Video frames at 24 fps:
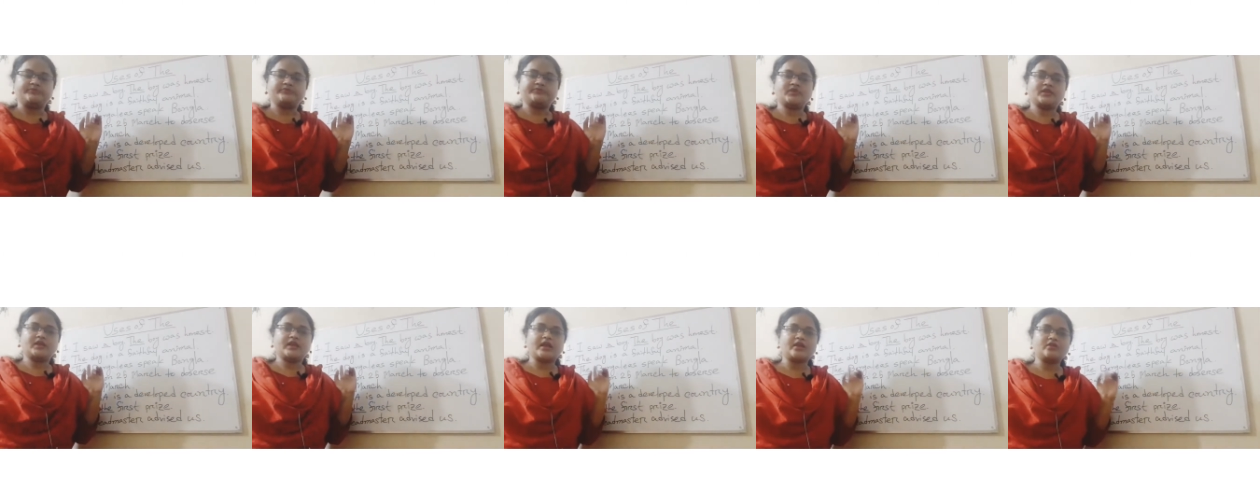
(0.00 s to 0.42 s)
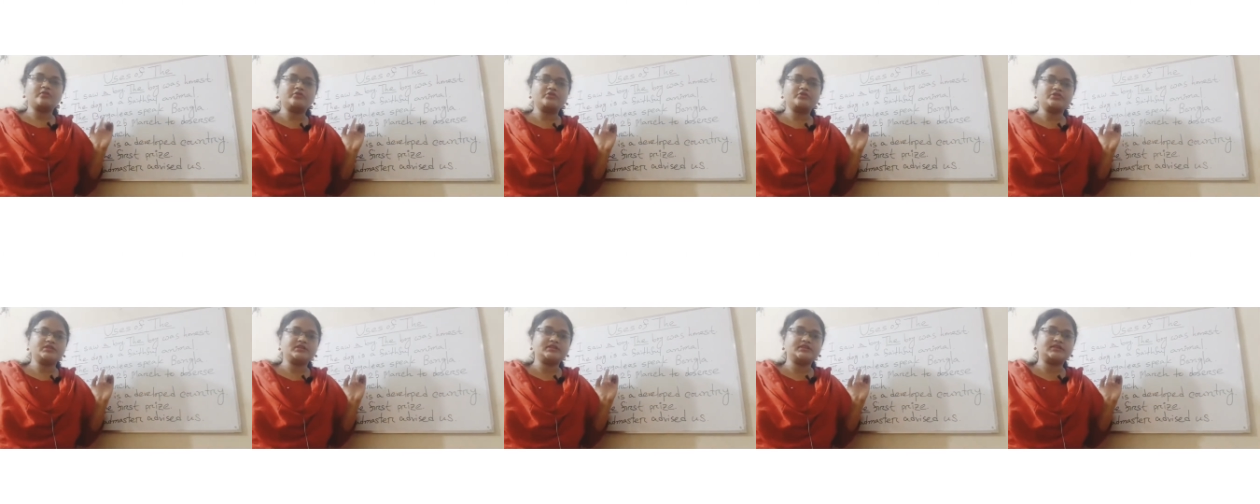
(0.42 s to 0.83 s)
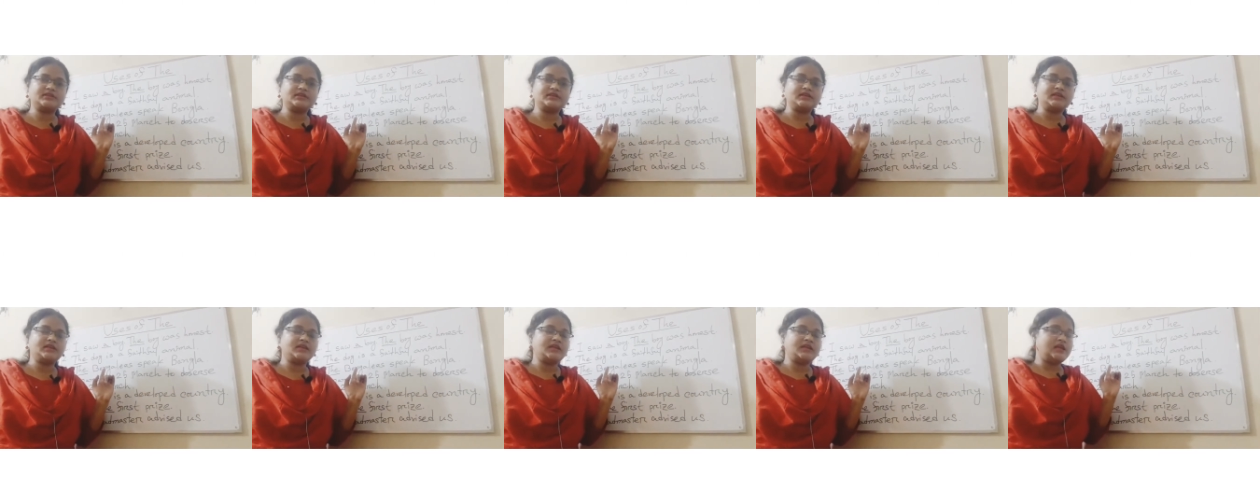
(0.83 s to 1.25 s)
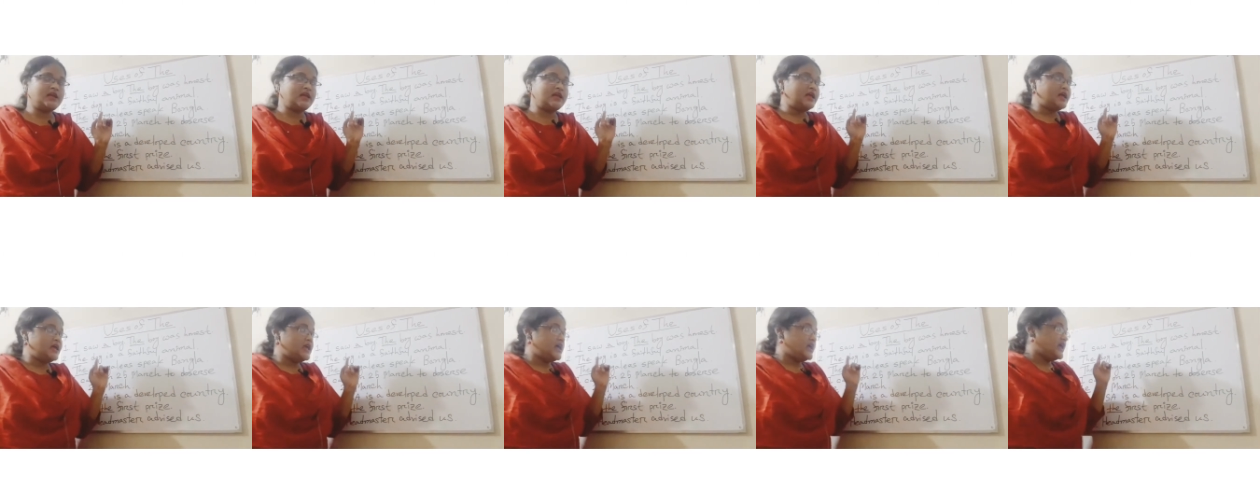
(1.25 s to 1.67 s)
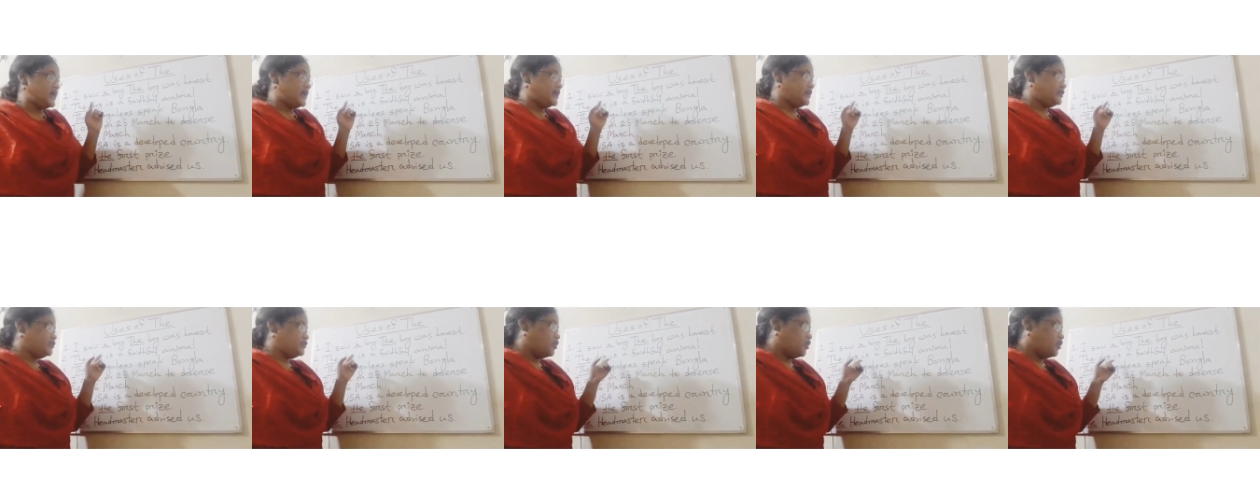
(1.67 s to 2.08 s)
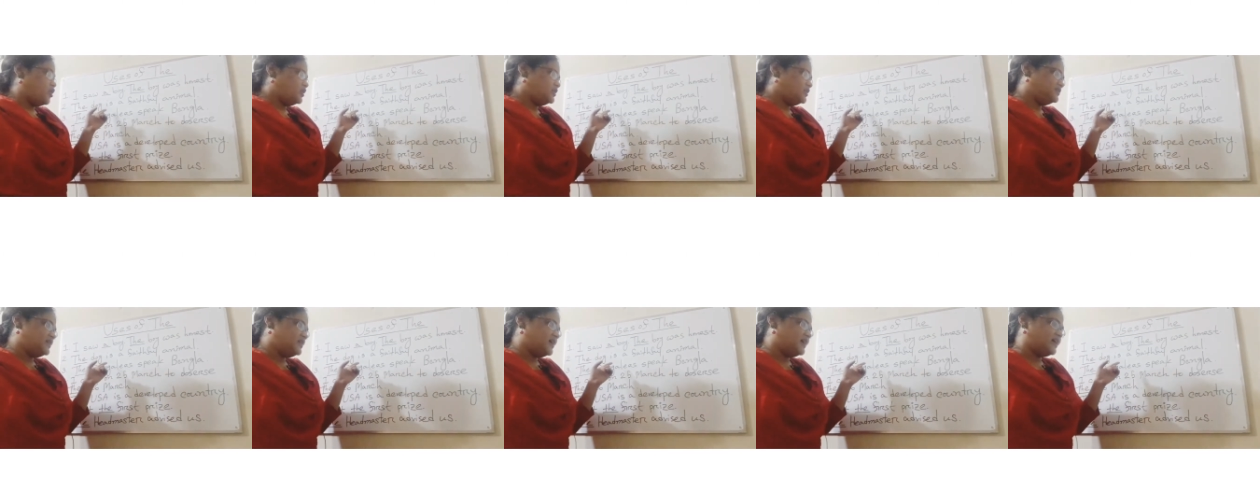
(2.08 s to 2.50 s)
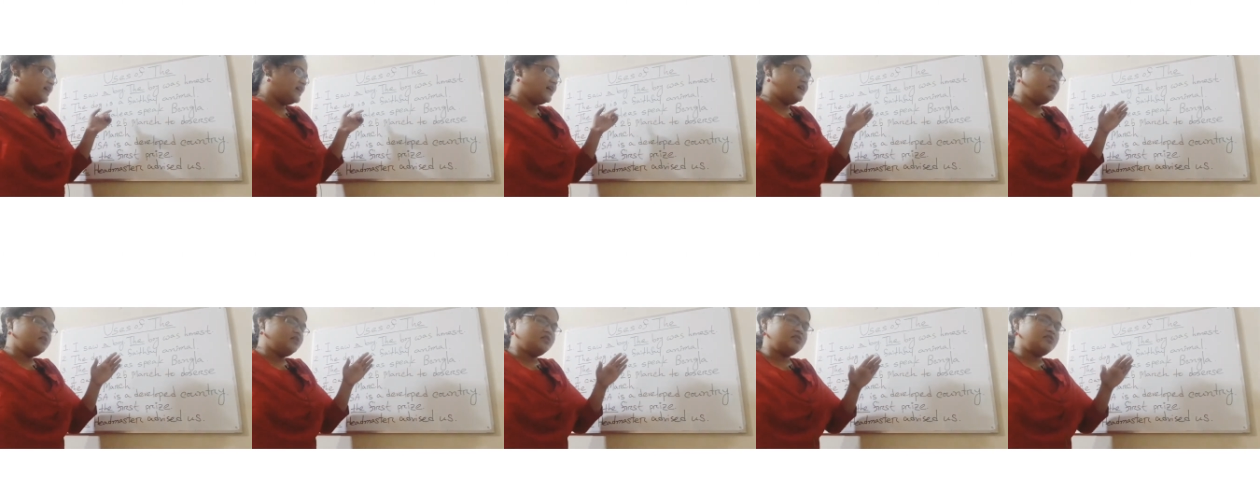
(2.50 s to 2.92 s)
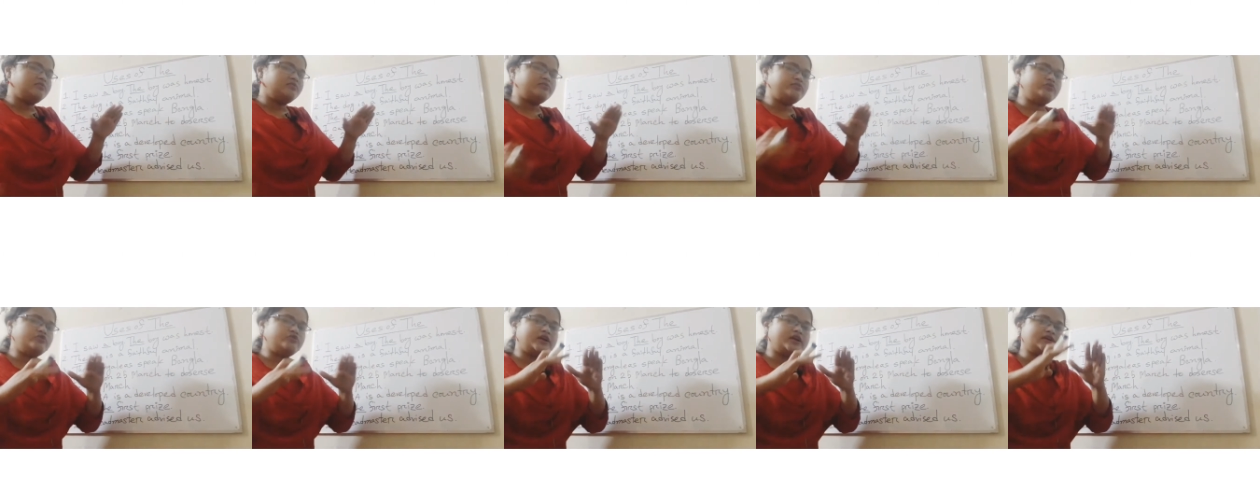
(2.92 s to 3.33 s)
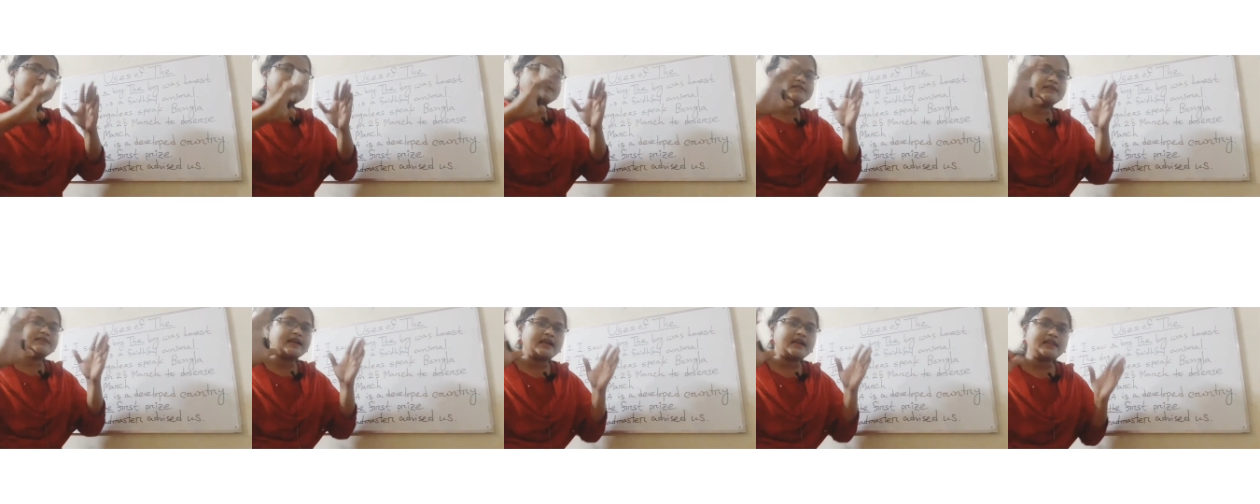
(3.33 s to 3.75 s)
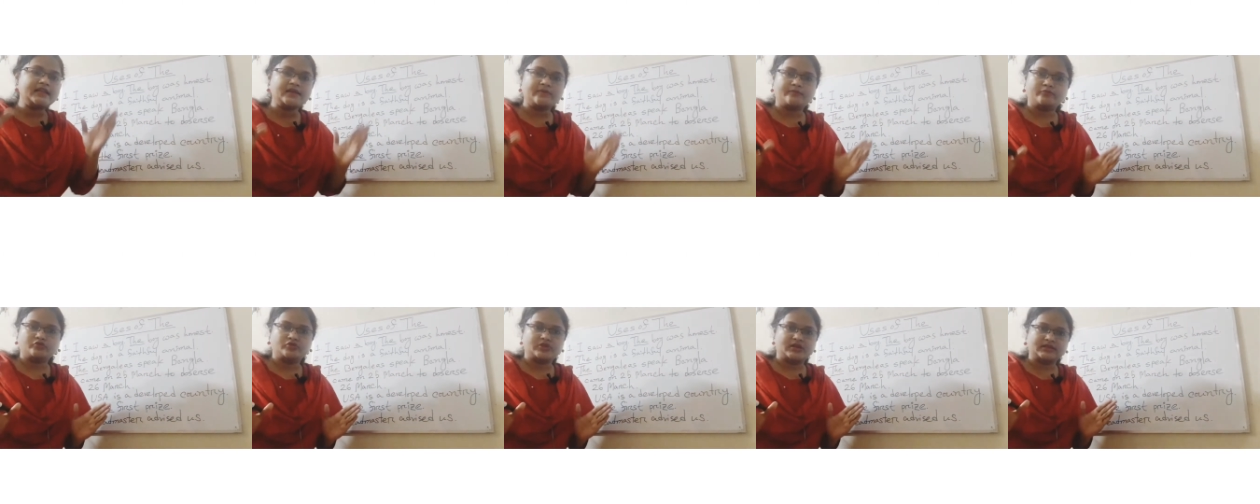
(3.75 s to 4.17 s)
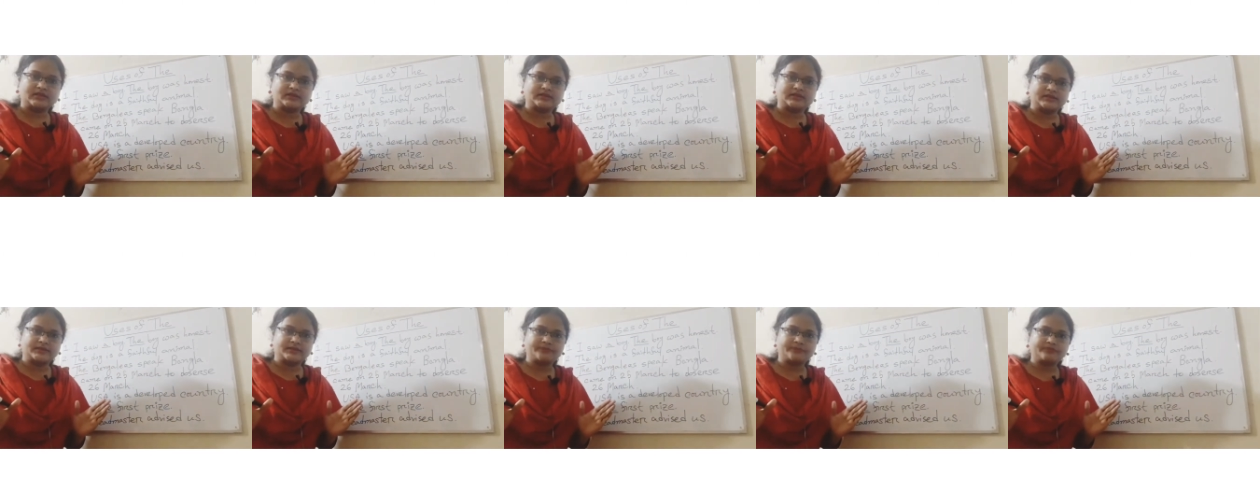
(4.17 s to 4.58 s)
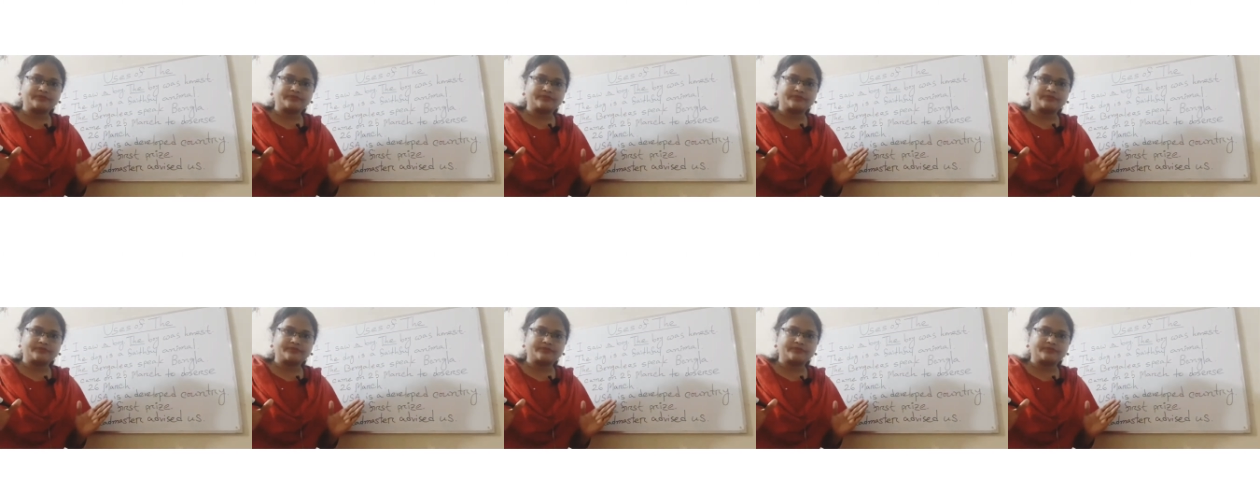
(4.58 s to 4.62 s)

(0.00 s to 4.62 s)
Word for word: কেন বসিয়েছি এই ডগ দ্বারা পুরো একটা শ্রেণীকে বুঝাচ্ছে